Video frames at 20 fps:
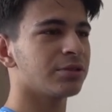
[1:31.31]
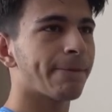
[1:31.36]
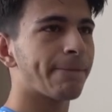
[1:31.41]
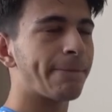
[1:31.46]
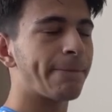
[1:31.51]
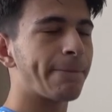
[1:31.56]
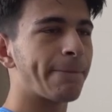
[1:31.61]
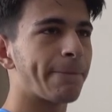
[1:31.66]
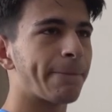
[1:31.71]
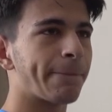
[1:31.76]

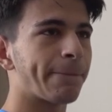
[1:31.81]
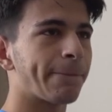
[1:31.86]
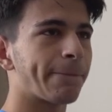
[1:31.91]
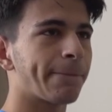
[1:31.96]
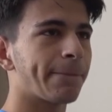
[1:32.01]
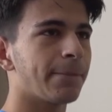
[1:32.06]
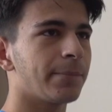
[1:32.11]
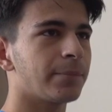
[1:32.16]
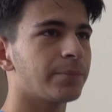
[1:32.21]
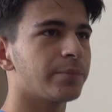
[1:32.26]
Kendine bunu
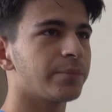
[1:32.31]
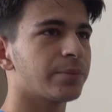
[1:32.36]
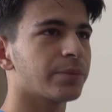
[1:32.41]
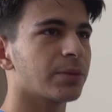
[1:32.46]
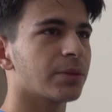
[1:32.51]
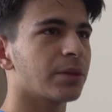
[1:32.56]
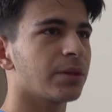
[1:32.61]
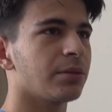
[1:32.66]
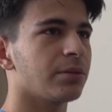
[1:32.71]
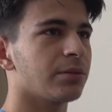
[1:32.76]
bilerek mi
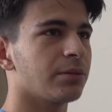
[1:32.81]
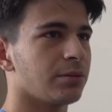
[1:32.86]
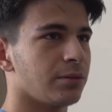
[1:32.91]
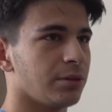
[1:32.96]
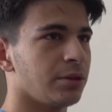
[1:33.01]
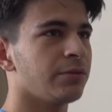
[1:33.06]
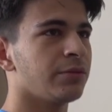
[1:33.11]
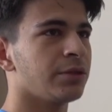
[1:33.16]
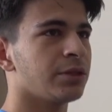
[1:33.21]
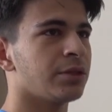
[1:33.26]
yapıldığını düşünüyorsun?
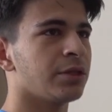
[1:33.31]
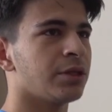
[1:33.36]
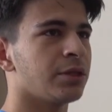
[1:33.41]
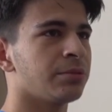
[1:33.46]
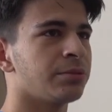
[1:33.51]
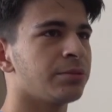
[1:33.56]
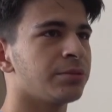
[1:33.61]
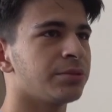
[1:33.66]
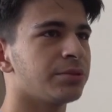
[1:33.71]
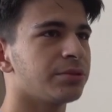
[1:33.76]
Evet
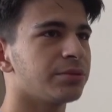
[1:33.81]
abi.